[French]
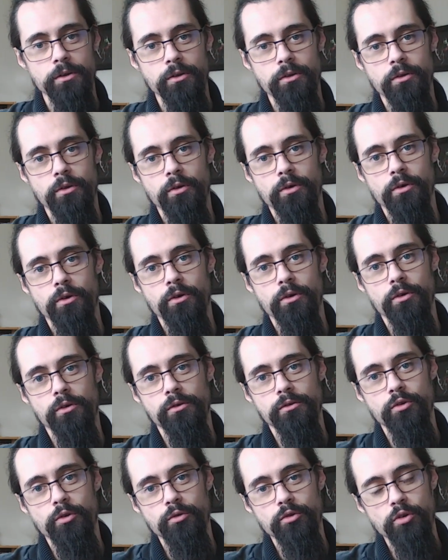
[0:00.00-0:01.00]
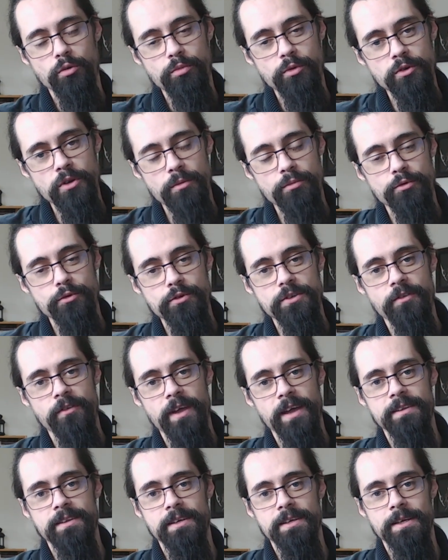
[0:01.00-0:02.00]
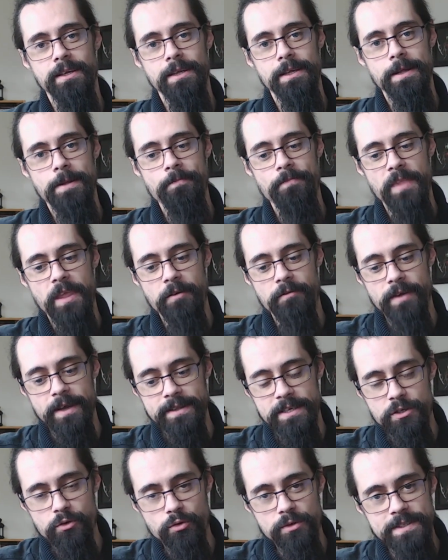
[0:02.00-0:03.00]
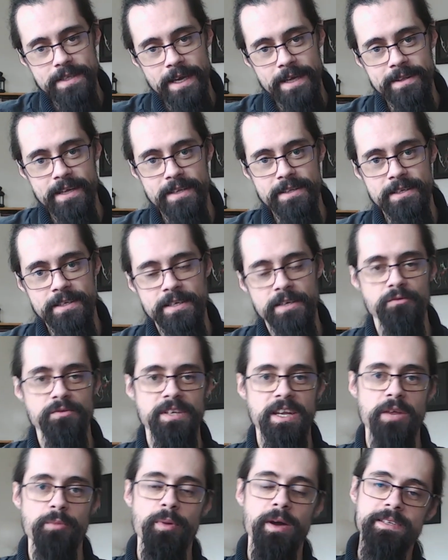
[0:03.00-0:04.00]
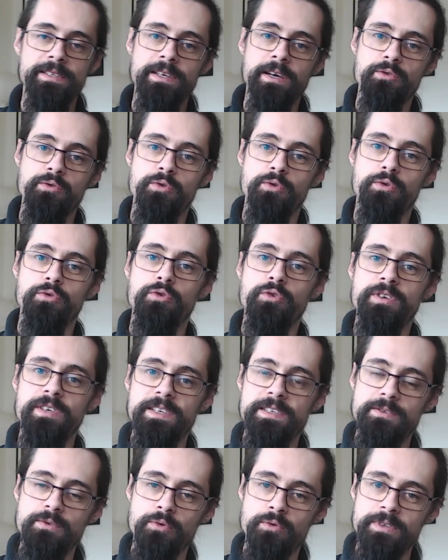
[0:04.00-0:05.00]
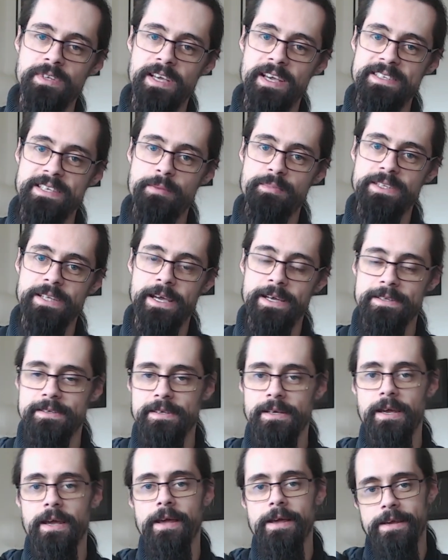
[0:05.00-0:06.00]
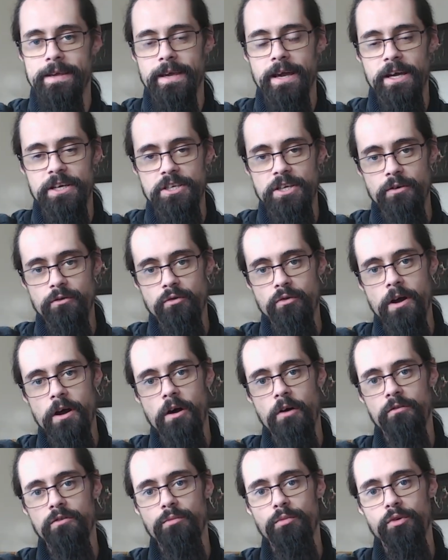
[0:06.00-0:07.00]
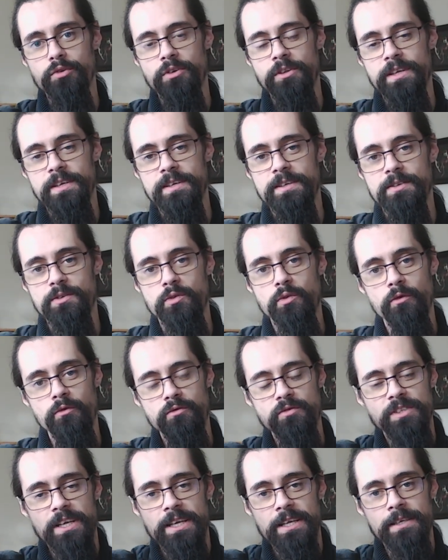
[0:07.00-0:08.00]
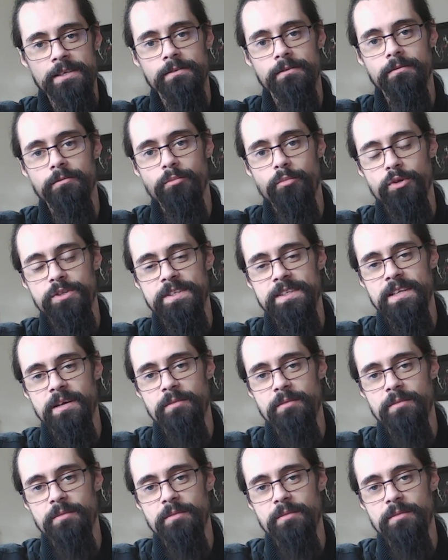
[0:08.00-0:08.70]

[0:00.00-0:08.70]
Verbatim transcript: de, de, plus en plus vers des, vers des choses très techniques. Vous allez partir de, questions très abstraites et à chaque fois, en vous posant des questions, vous allez petit à